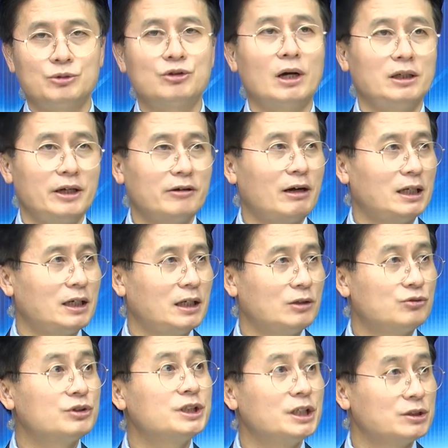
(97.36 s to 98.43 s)
관리에 관한
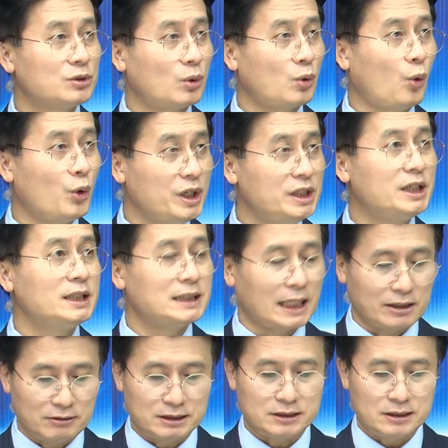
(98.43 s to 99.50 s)
국제적으로 네. 공인된
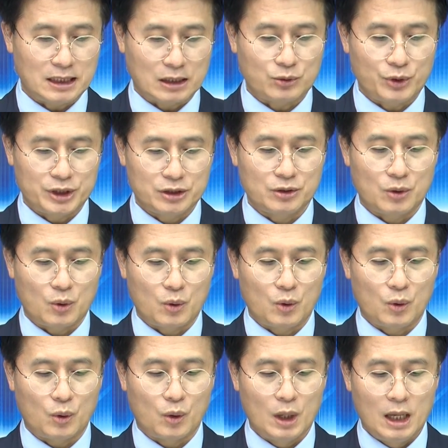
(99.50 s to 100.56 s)
자격증을 갖고 있는
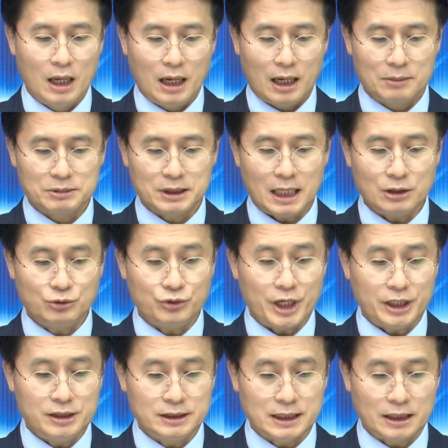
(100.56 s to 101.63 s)
거고, 앞서 한국에
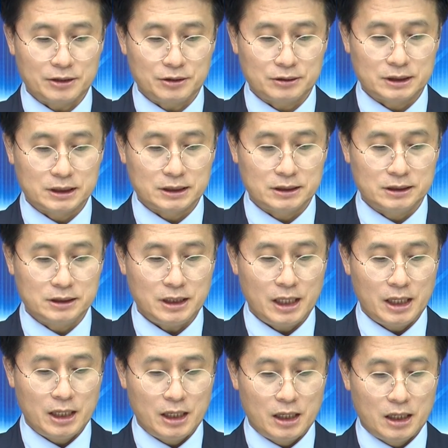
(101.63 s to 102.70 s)
있는 자격증
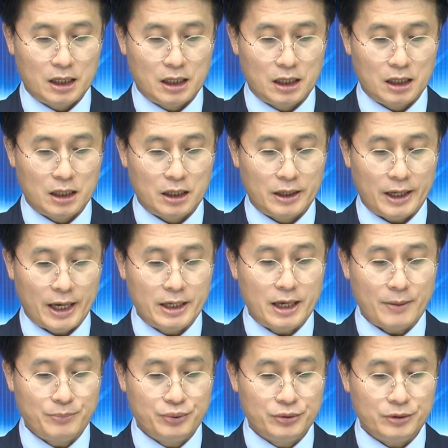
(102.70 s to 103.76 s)

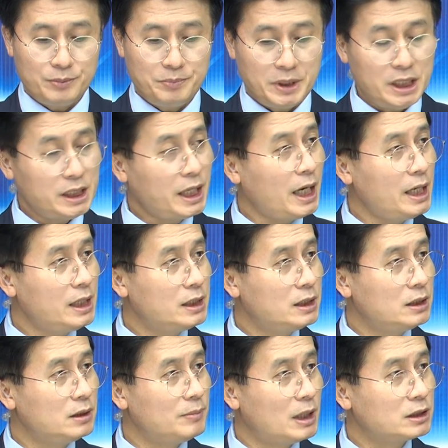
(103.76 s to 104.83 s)

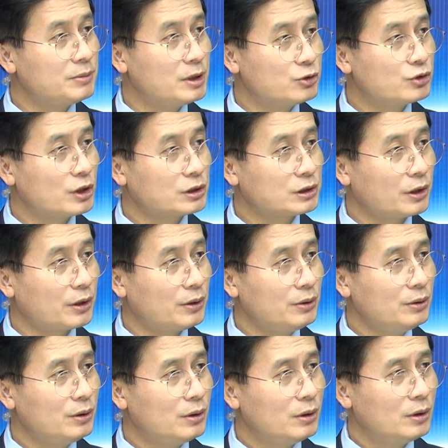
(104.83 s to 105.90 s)
AFPK를 말씀해 주셨어요.
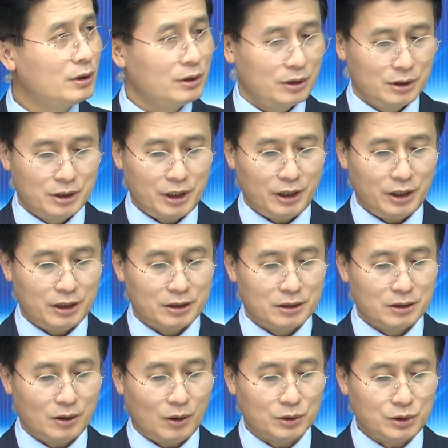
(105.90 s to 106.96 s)
네, 네. 이게
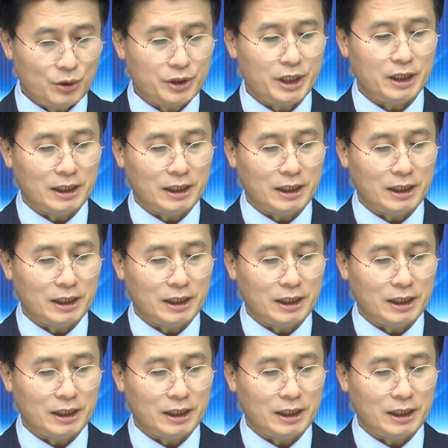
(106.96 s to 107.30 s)
어떻게